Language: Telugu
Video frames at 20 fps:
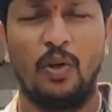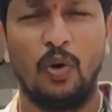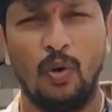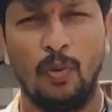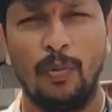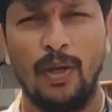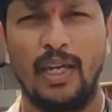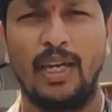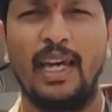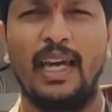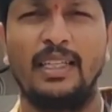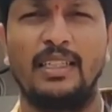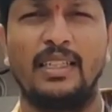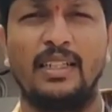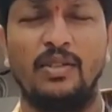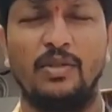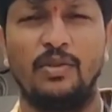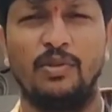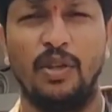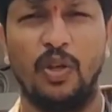హ్యూమిక్
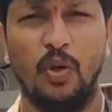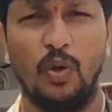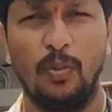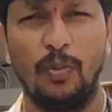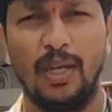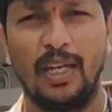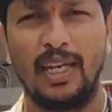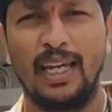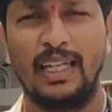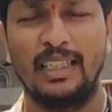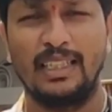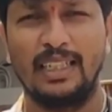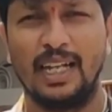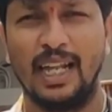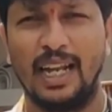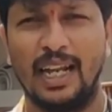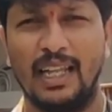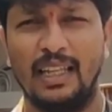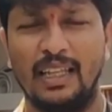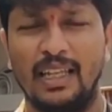యాసిడ్ హ్యూమిక్
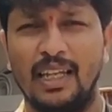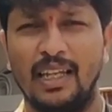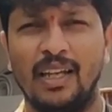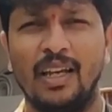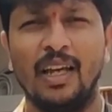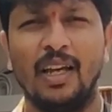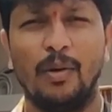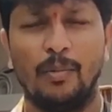యాసిడ్ అనేది